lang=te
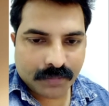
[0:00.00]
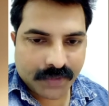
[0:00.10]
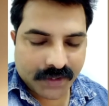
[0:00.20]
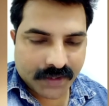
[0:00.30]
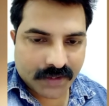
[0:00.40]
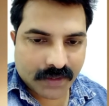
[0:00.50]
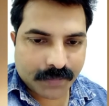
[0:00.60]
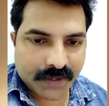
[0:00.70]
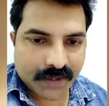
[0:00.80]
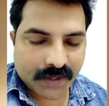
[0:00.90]
మీకు ఏదైనా
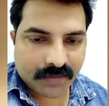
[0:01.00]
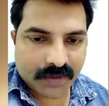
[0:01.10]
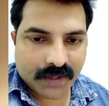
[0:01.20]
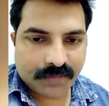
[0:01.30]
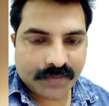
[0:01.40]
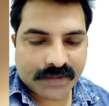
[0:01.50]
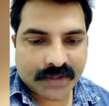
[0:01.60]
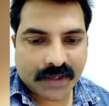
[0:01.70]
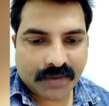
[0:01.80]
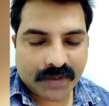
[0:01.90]
పని కావాలన్నా
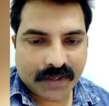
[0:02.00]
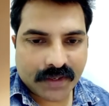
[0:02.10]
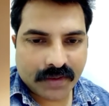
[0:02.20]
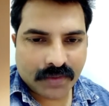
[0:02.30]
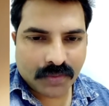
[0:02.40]
వీసా కావాలన్నా